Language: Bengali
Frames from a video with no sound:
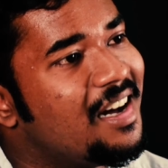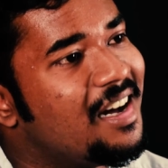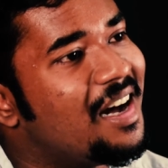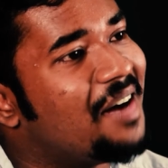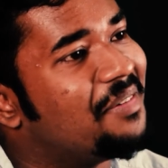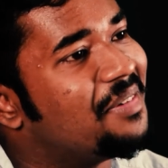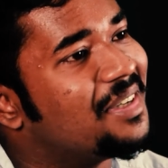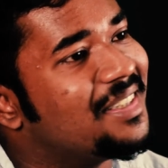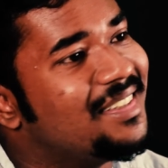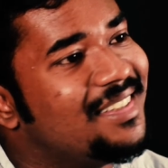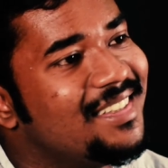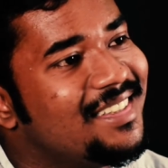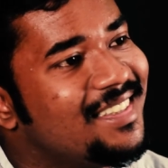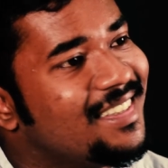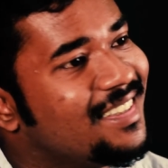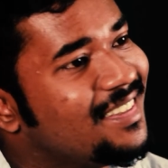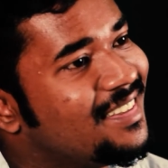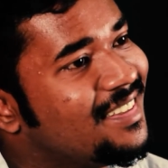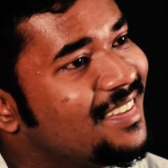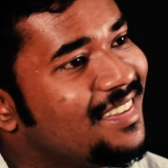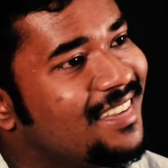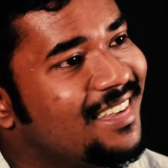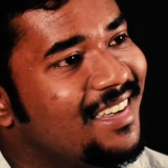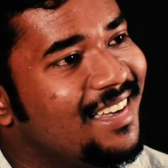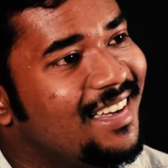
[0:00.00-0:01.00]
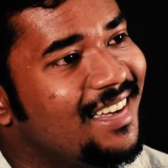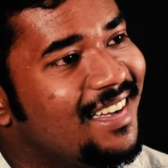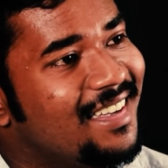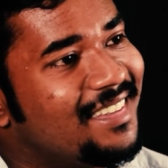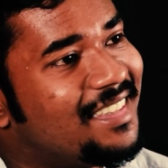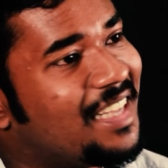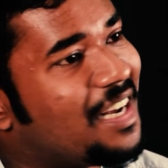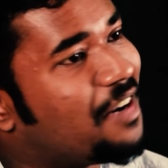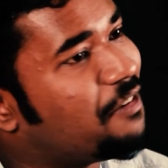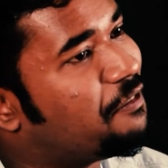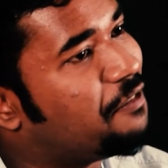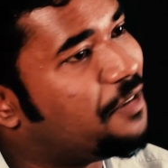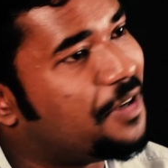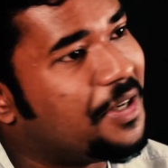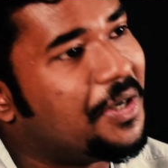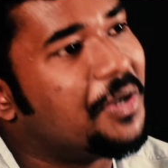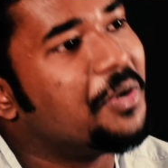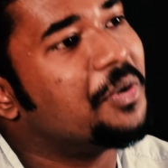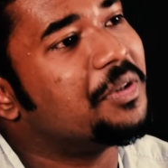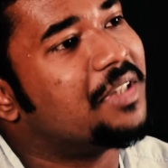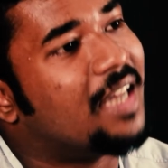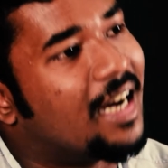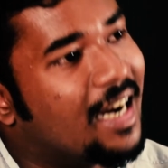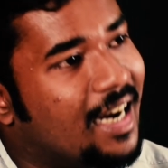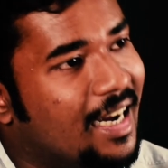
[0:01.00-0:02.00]
আমার দিকে তারা
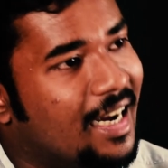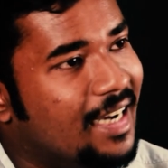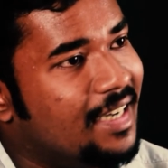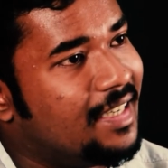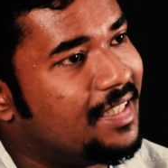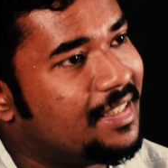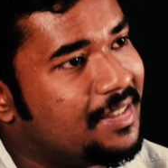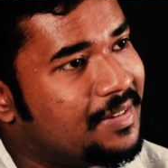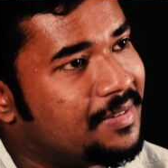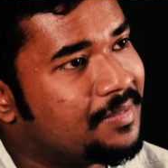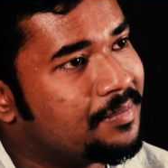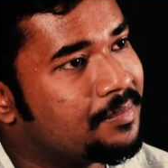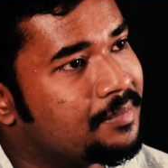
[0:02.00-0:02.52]
ফিরেও তাকায়নি